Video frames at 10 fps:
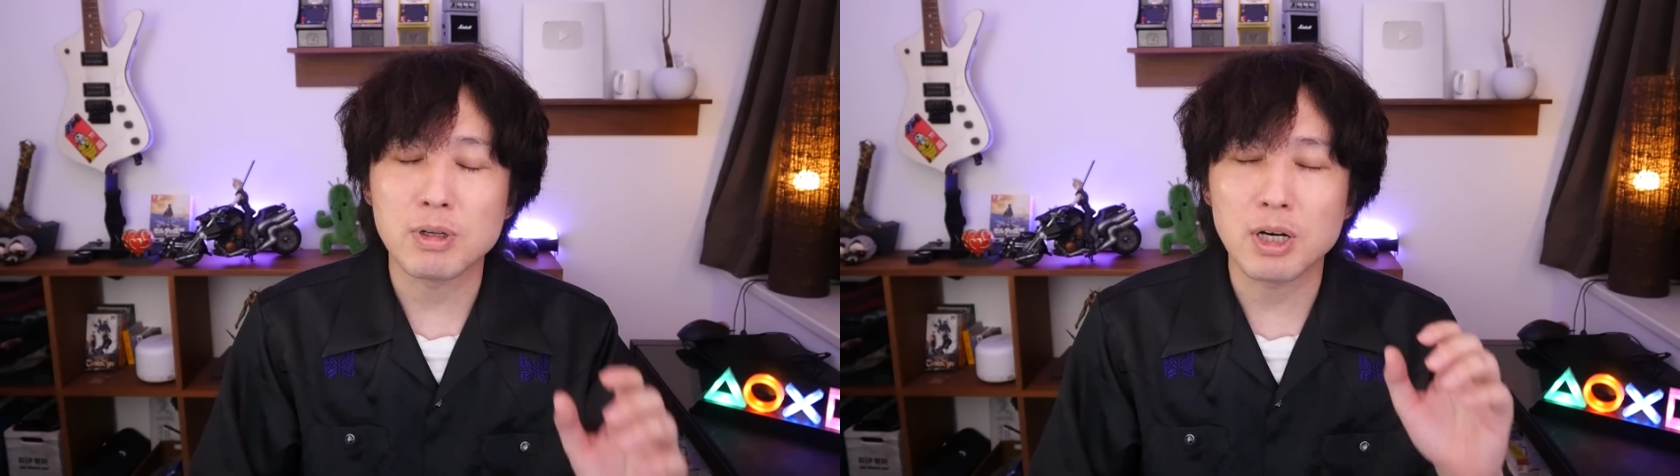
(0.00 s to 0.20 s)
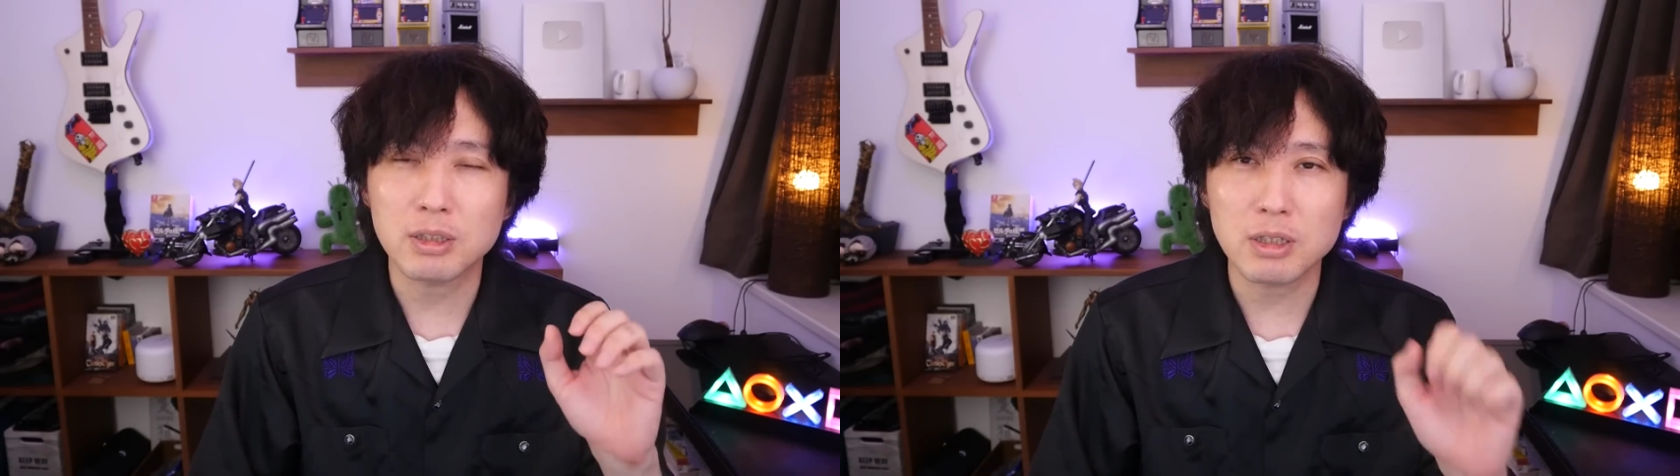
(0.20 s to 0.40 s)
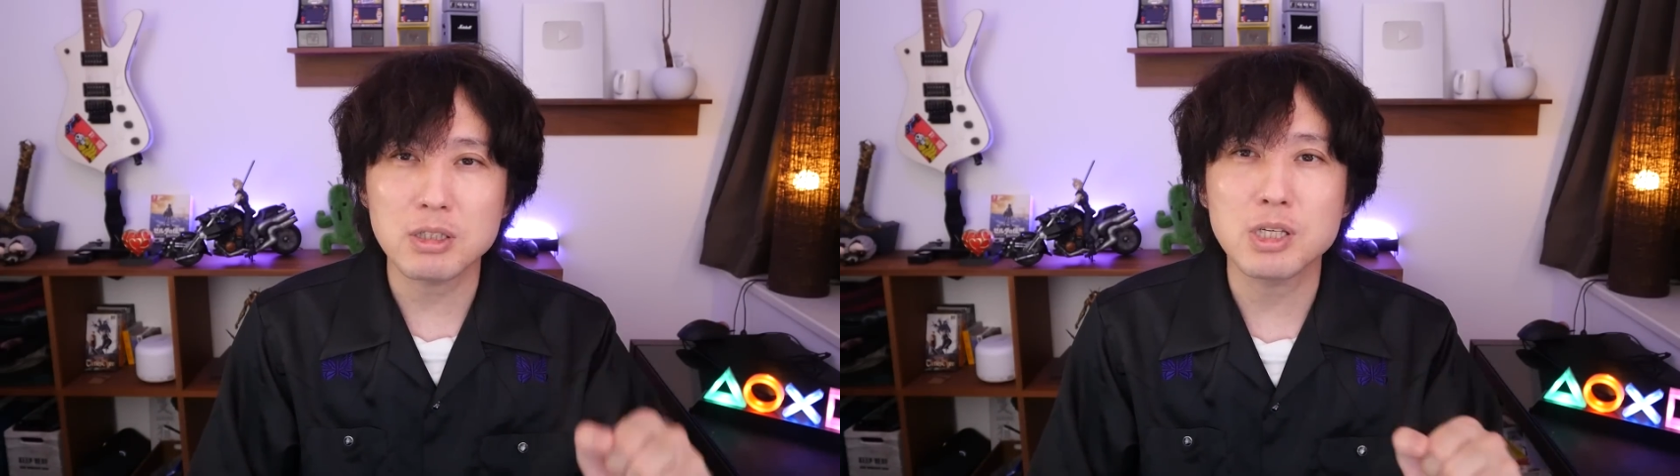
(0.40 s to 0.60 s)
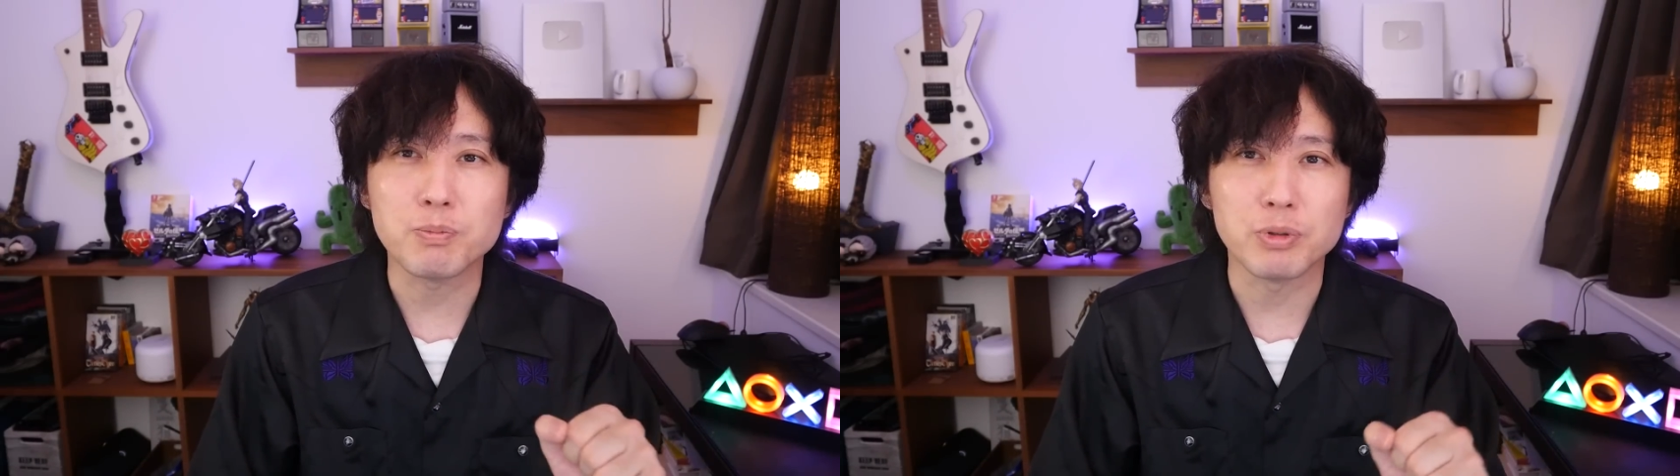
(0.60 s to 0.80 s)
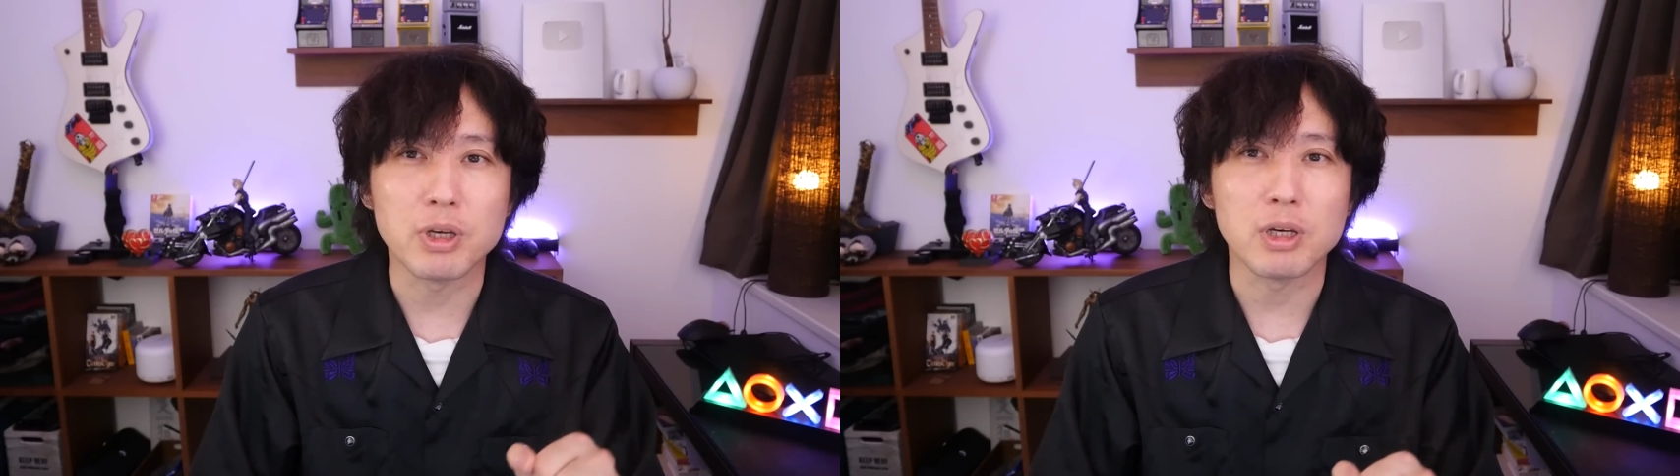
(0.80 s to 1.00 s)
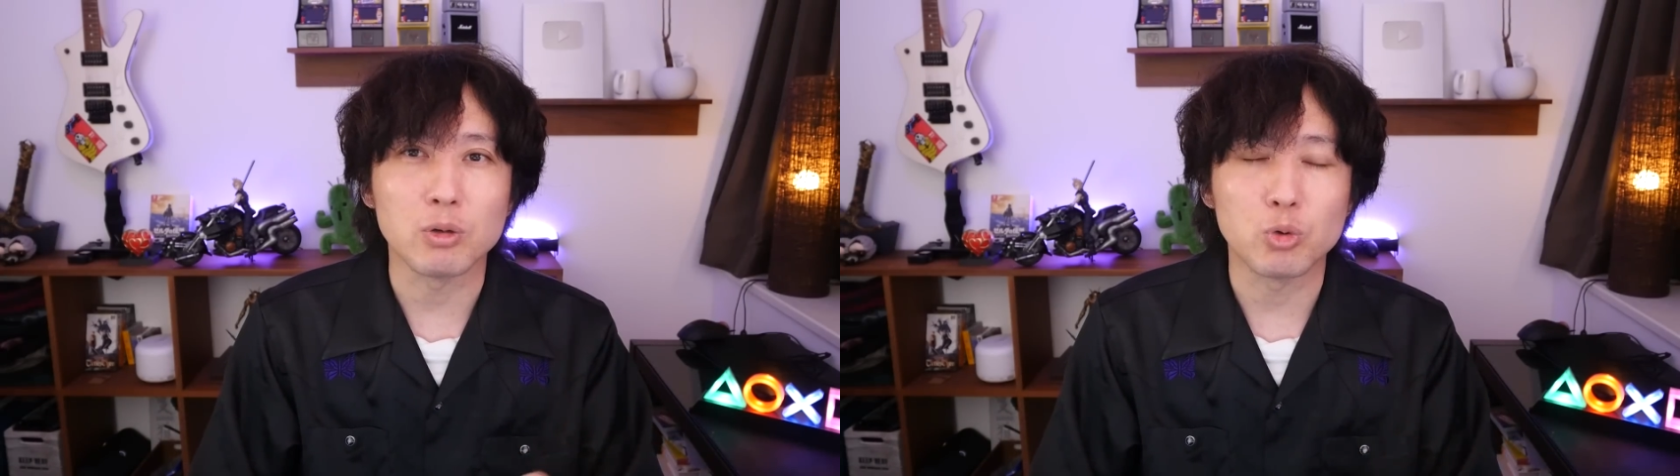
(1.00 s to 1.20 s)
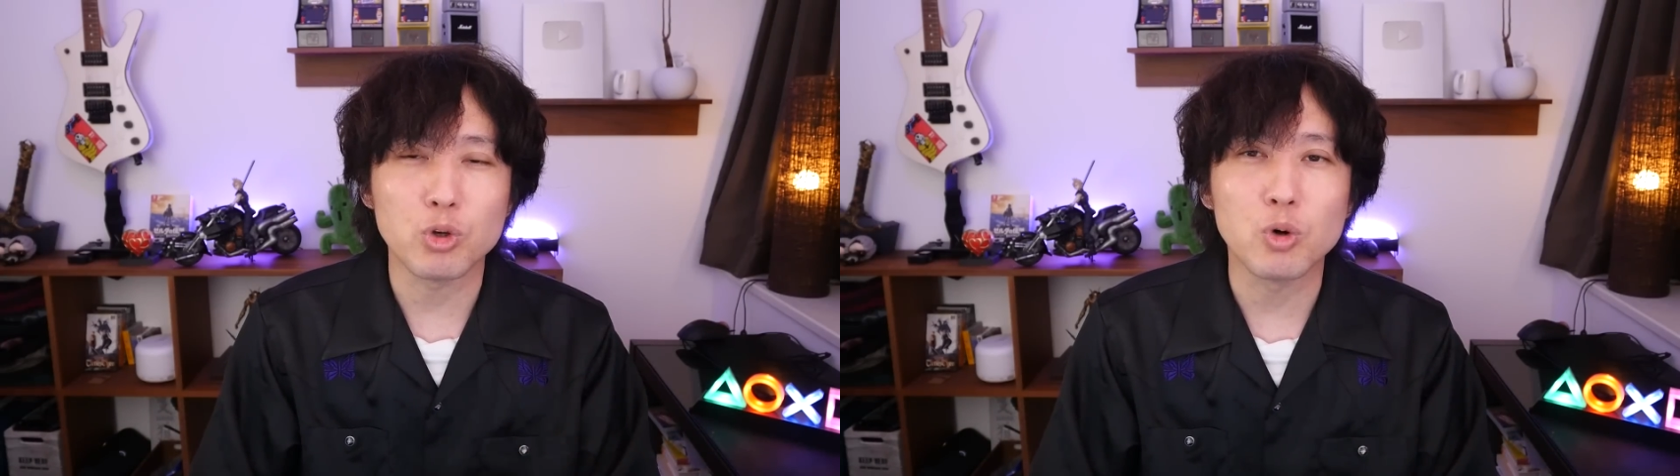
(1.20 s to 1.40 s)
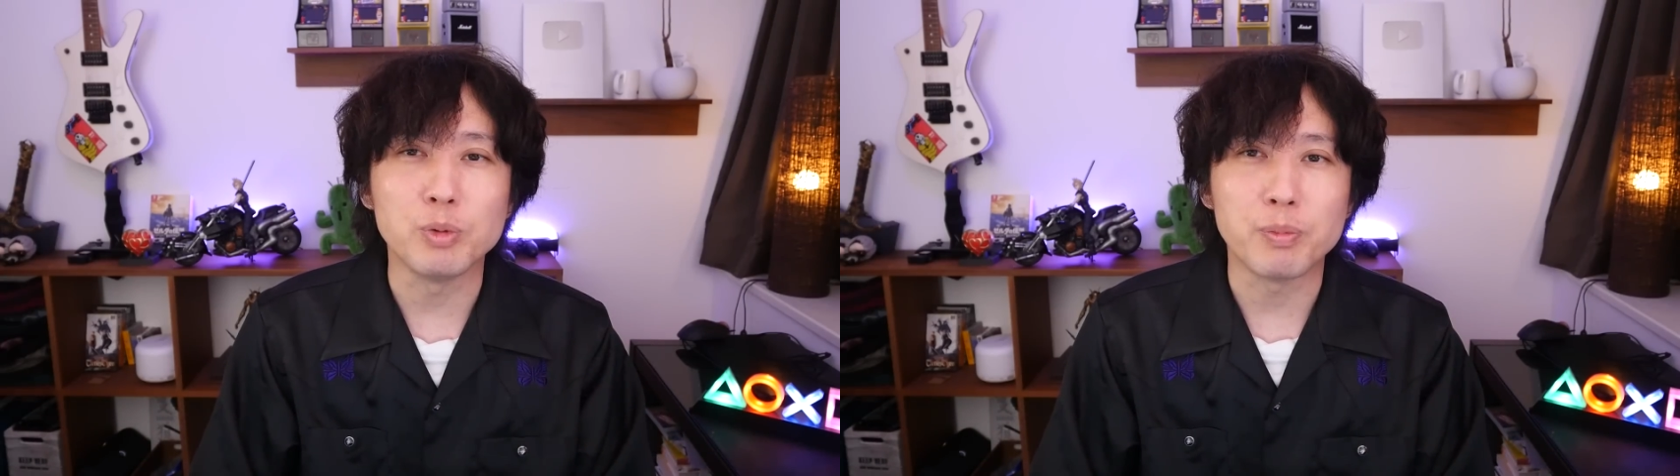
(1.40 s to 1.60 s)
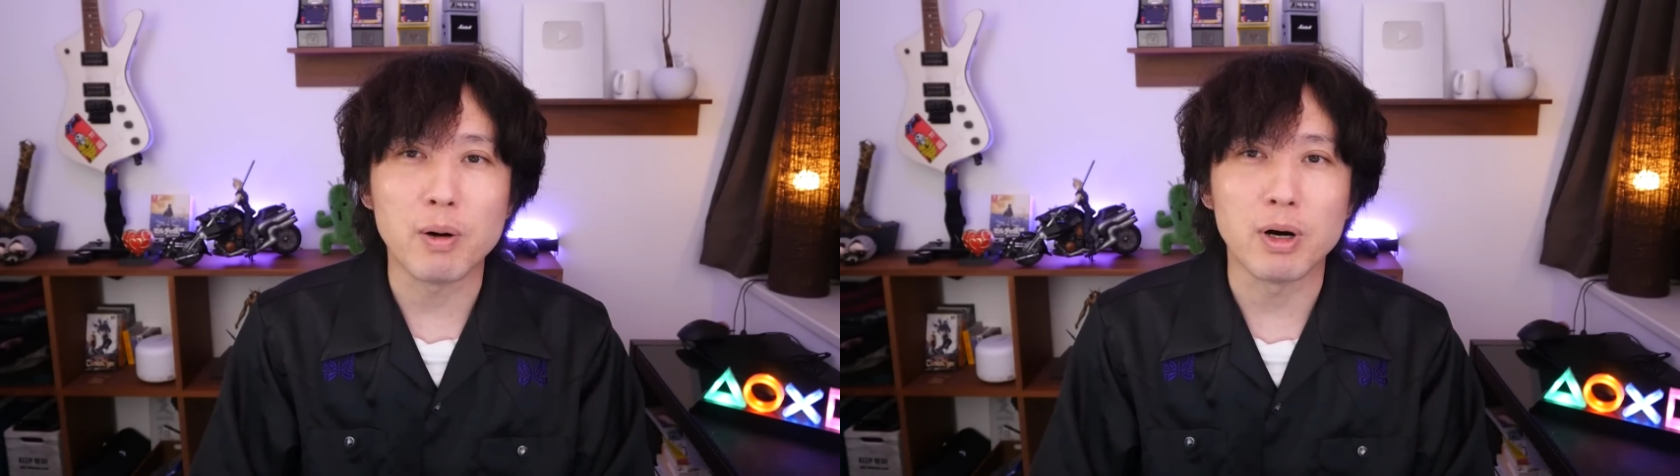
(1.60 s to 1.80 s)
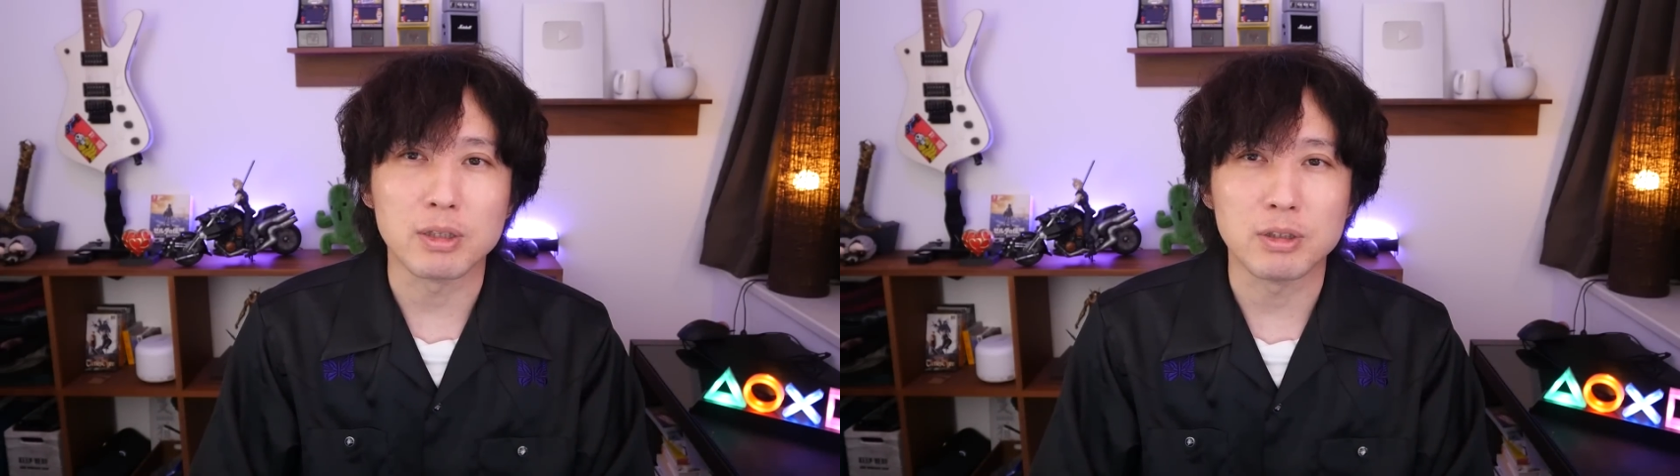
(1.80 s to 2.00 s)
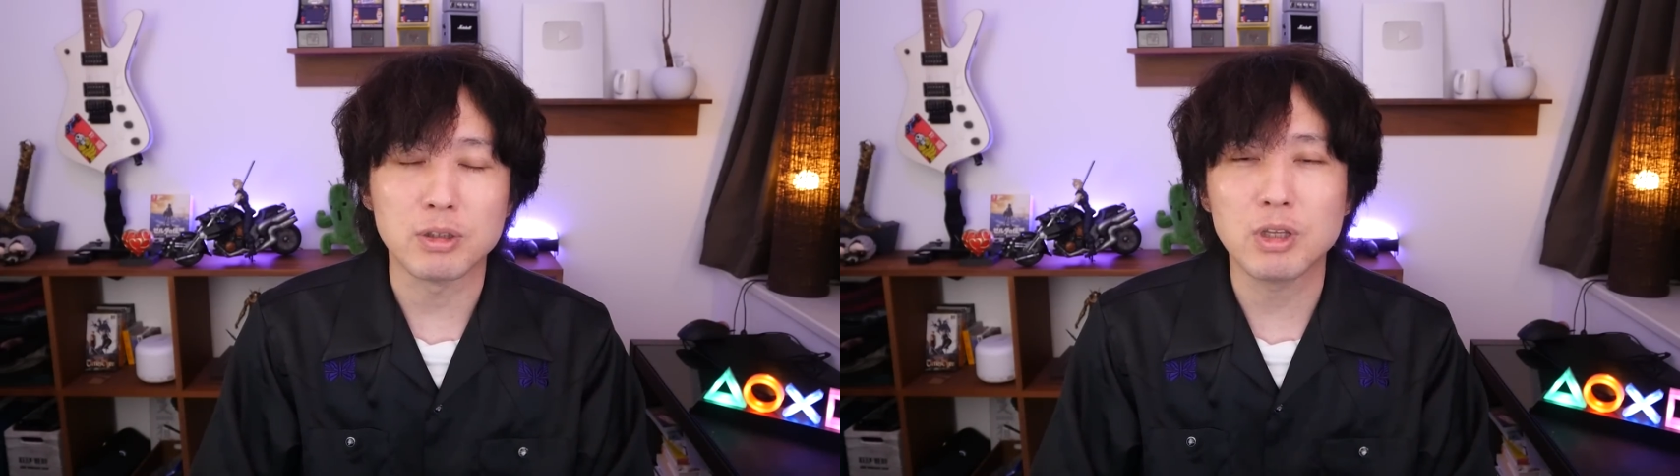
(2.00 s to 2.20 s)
新しいプレイヤーを取り込むパワーっ